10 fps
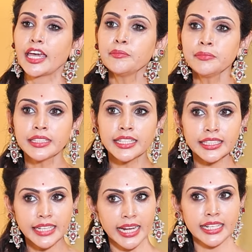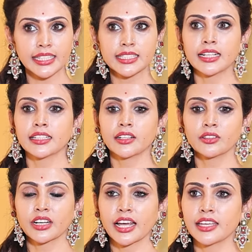ఎంటీ క్యాలరీస్
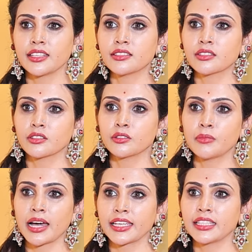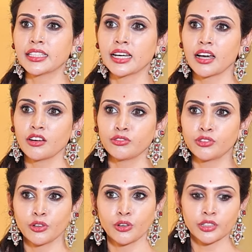అంటారు రైస్ మైదా
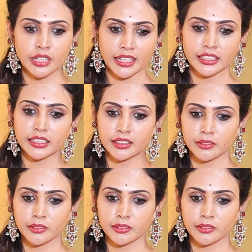ఫ్లోర్ అంటే